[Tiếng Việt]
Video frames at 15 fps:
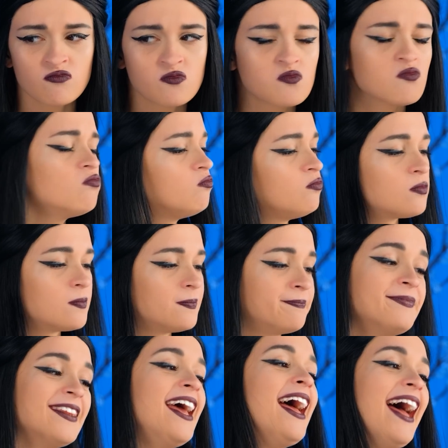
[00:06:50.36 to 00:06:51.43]
Vậy thì
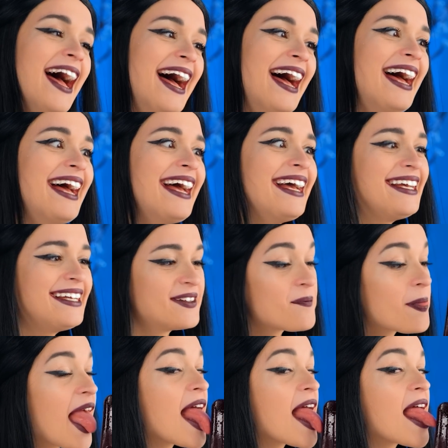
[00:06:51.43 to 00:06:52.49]
sao? Ai cần bánh
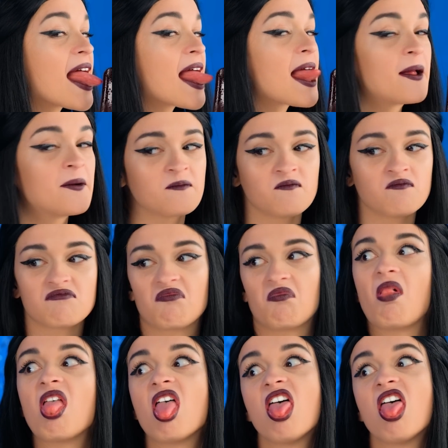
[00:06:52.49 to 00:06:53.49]
rán khi mình có kem chứ?